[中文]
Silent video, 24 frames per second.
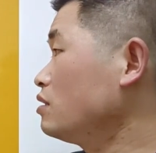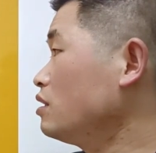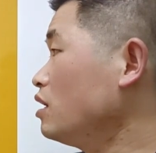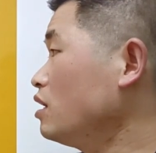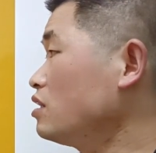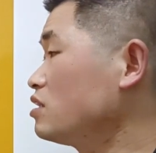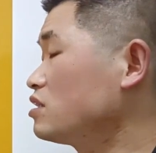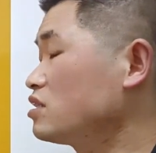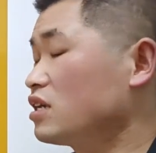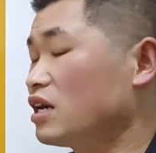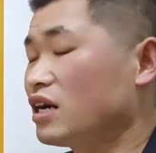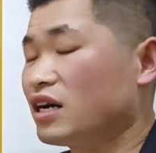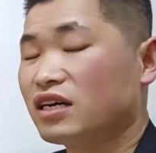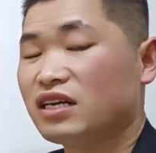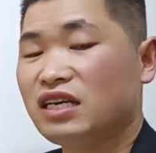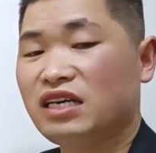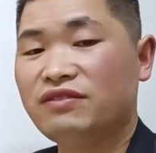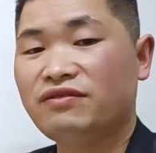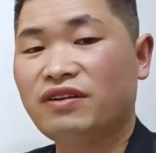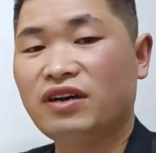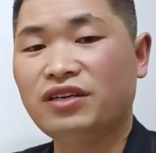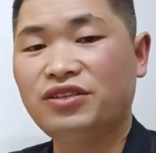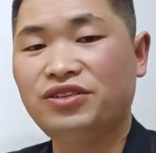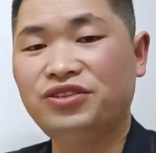但是啊，
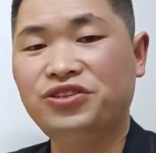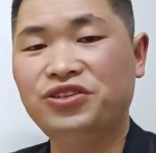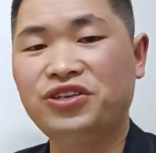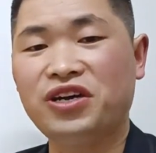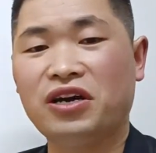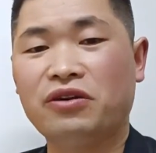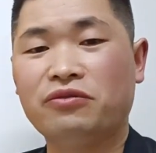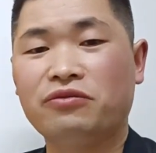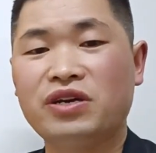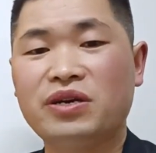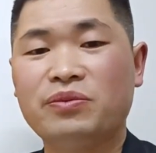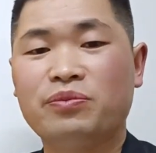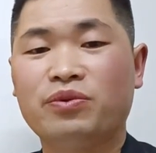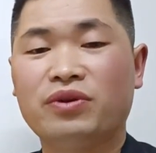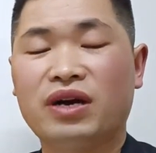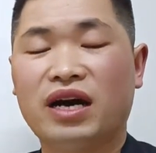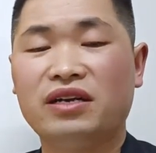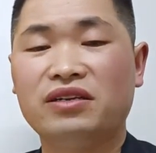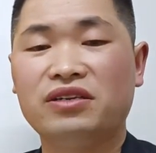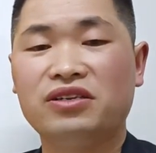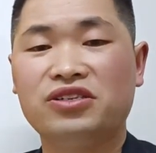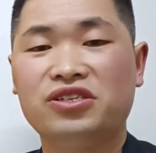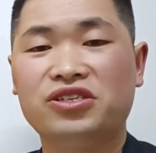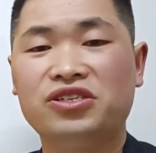黑方将位不
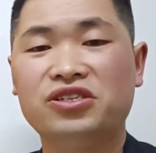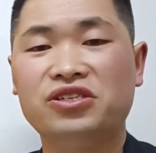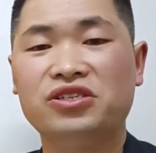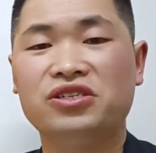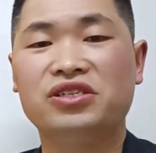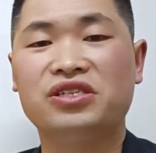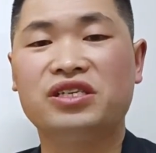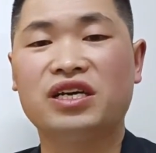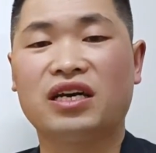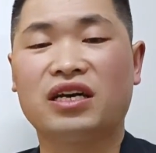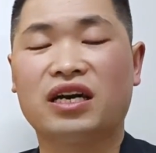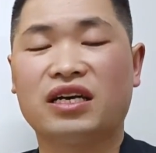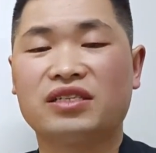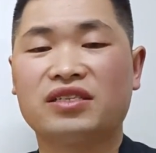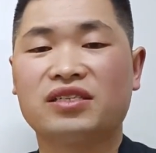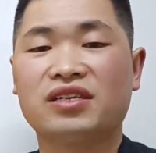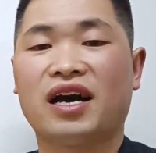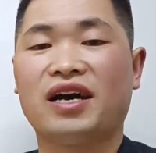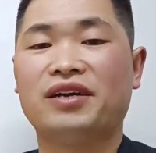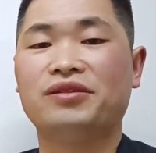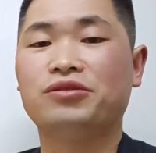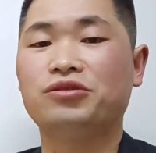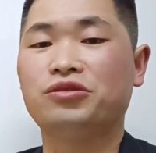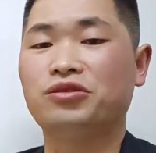安，士象啊
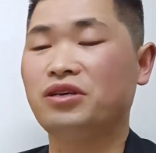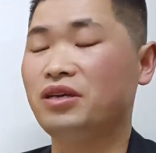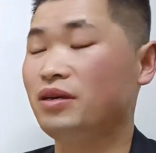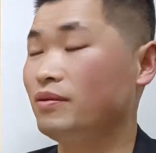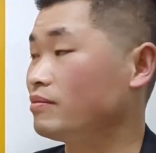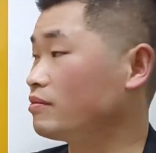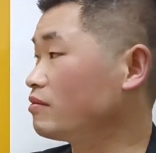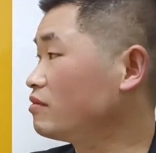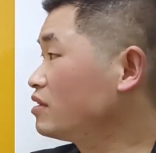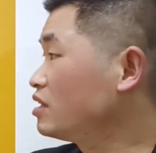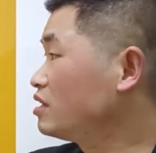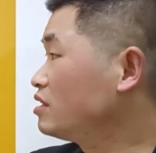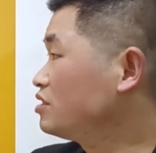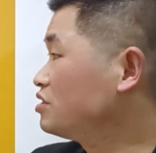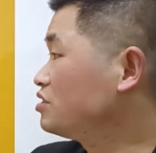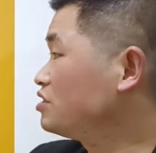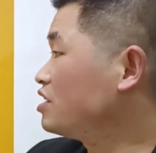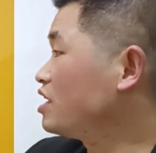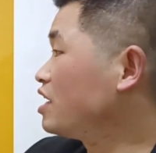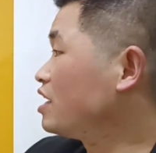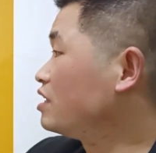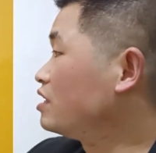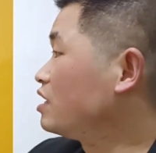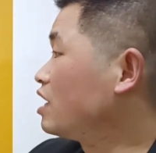残缺，
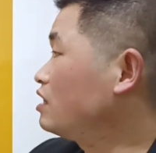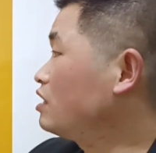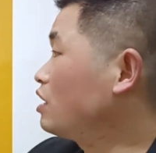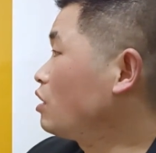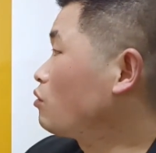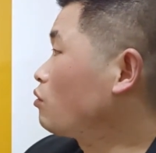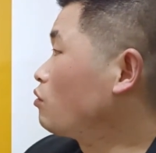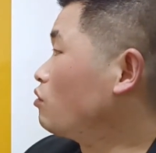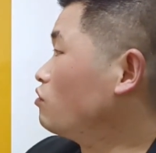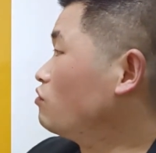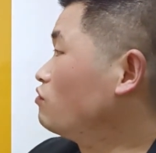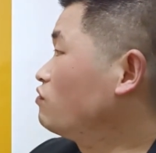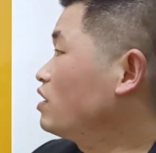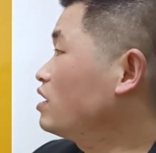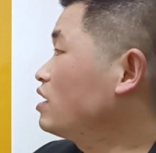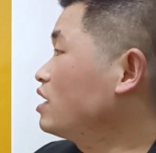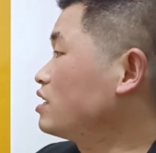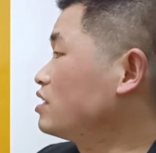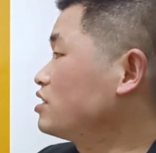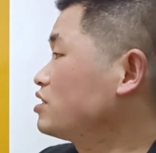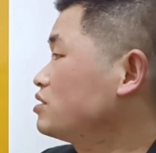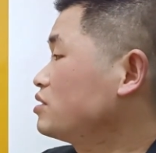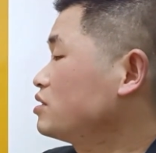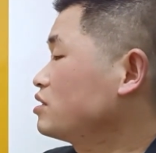显然呢，红方
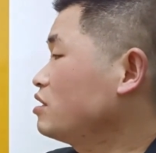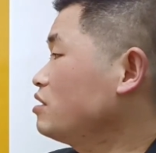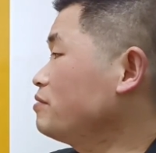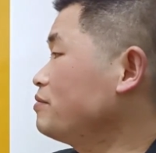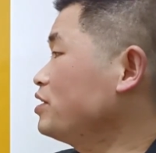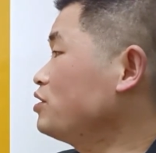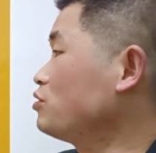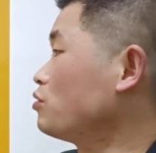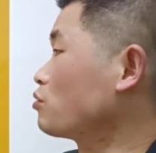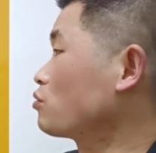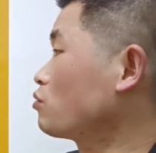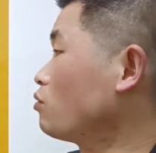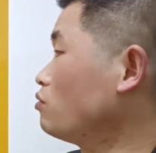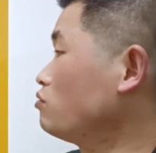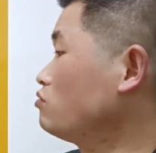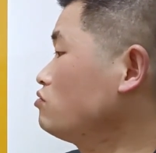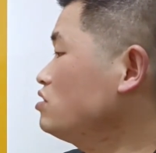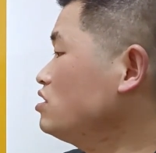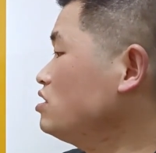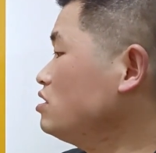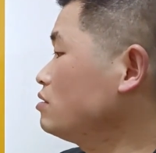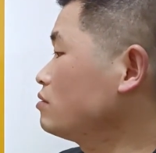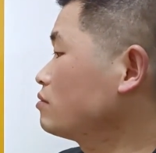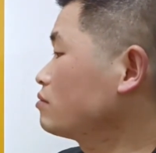啊是特别有攻
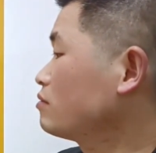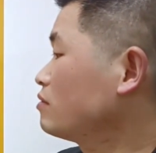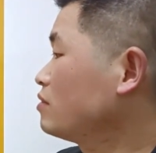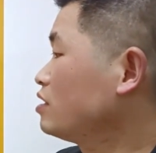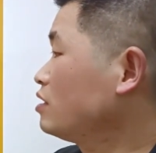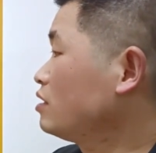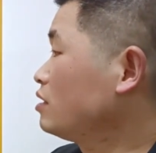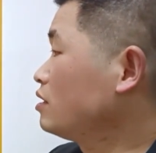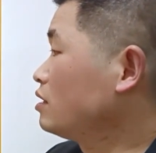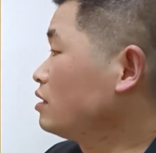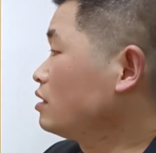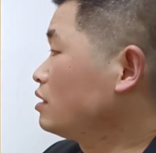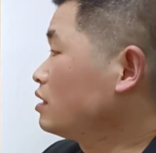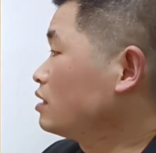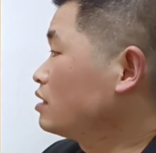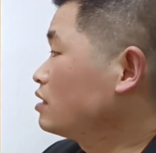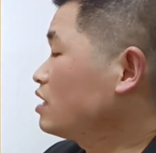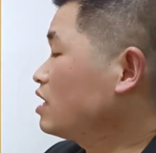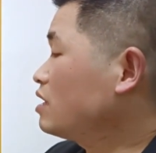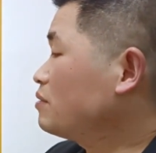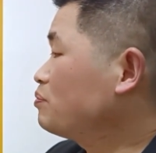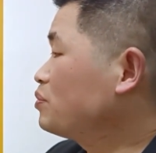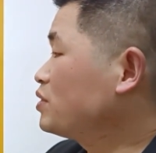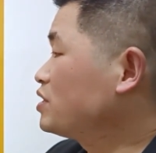势。
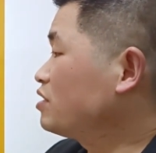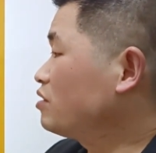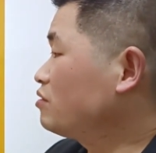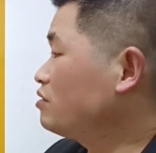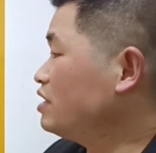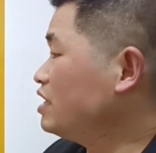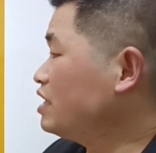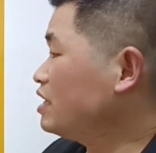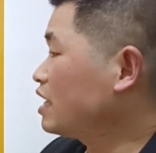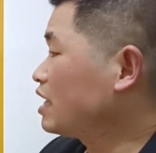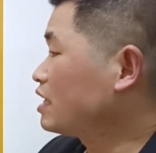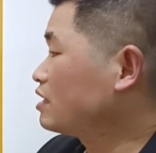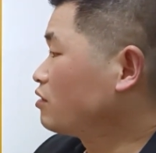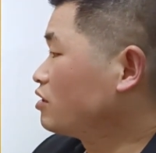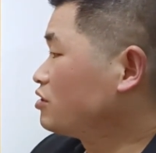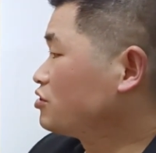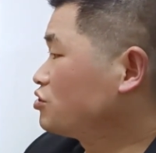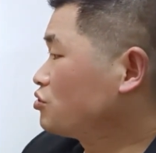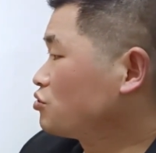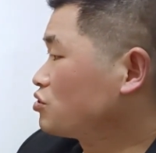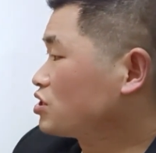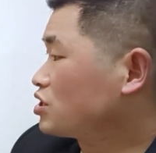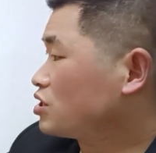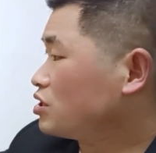那比较厉害的
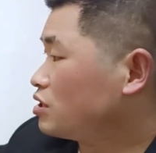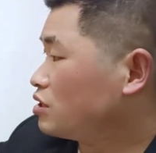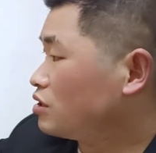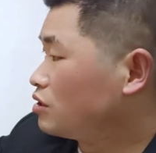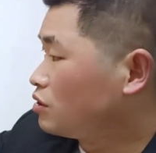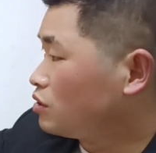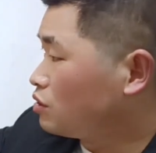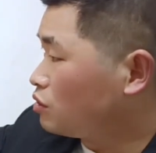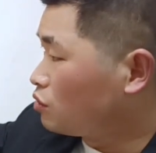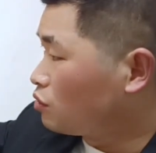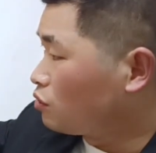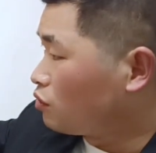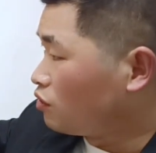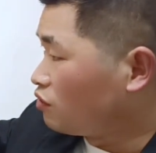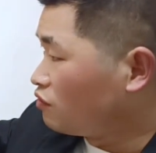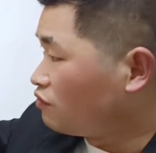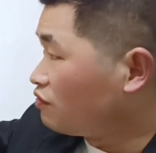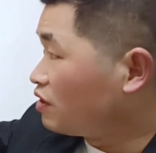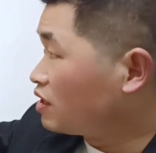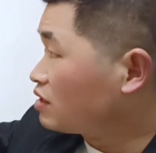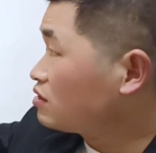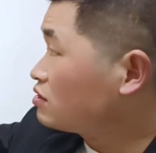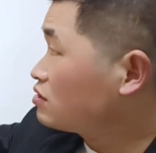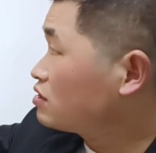就是红
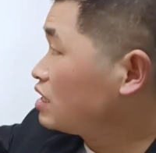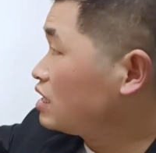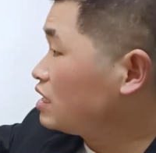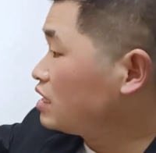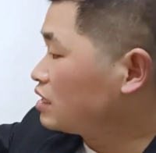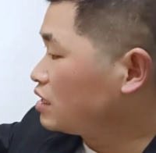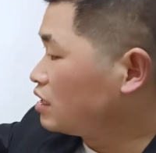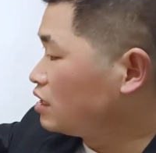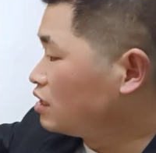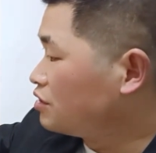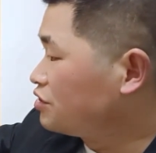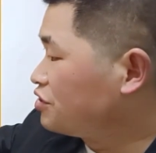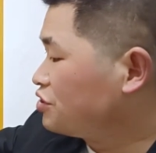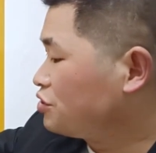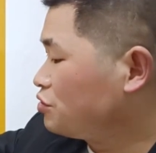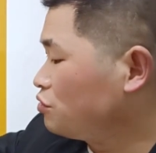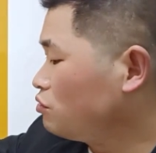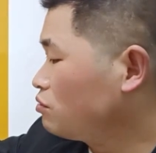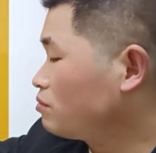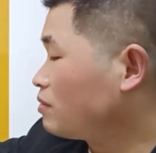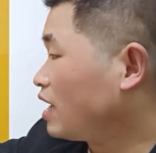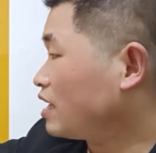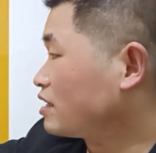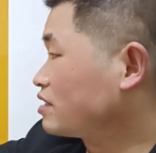方这个七
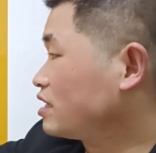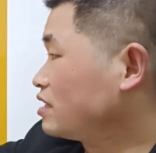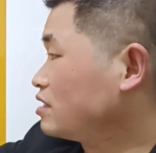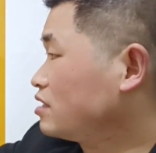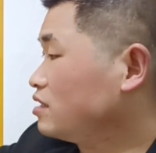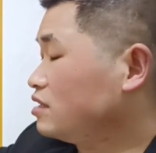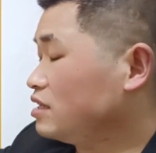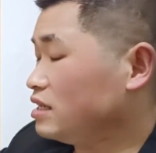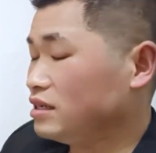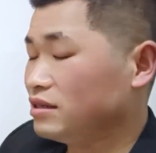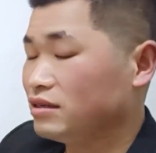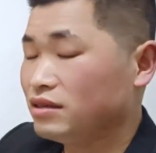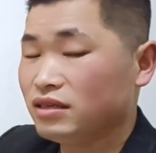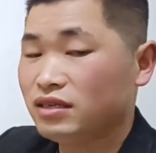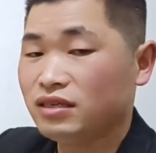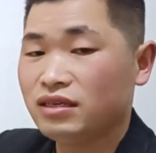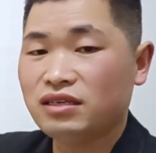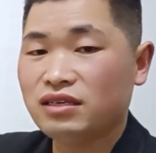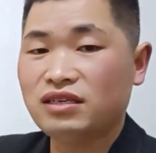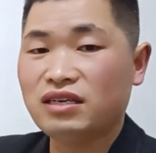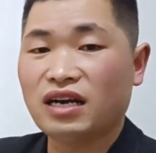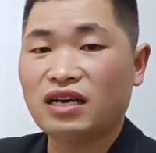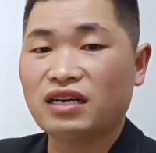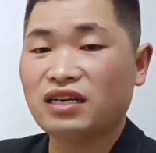路马在这里，
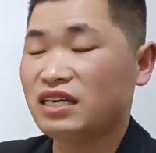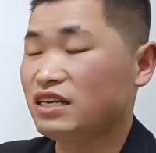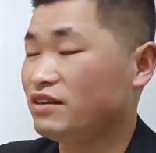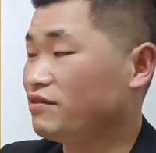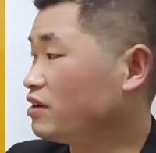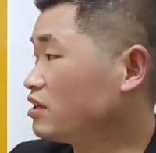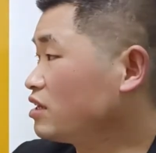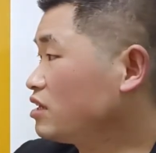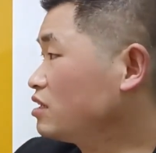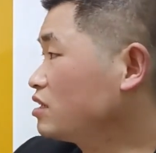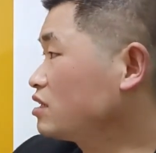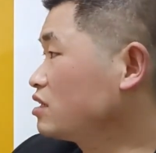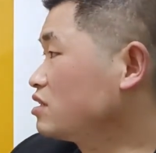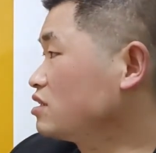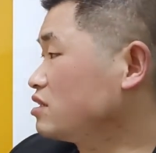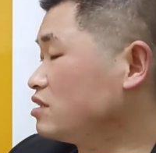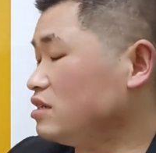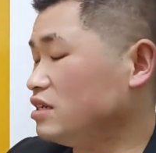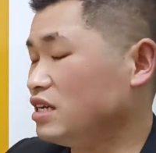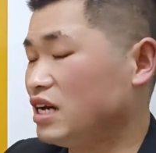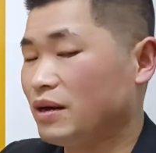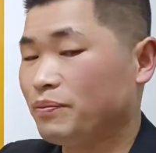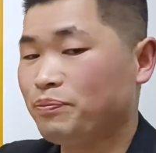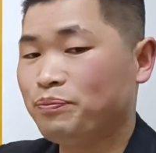让黑方的这个子
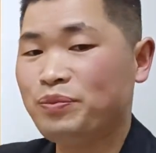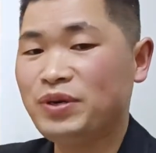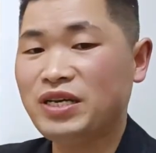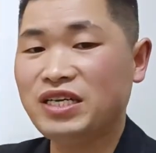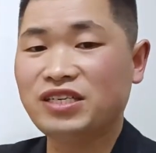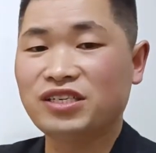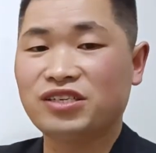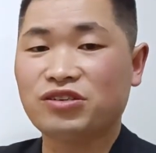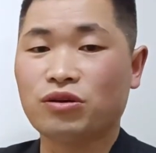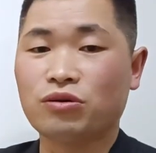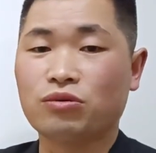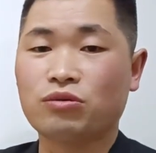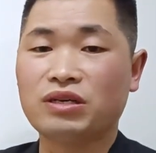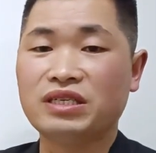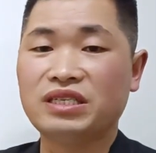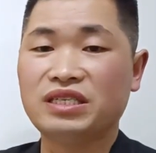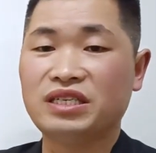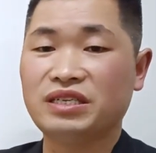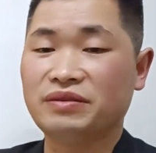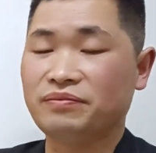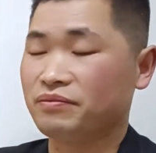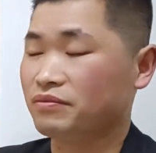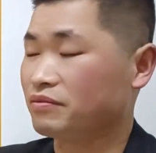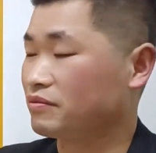力啊备受困
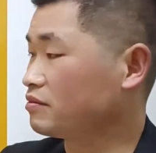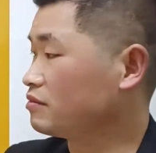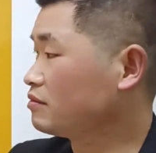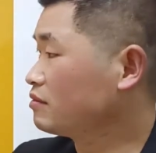境。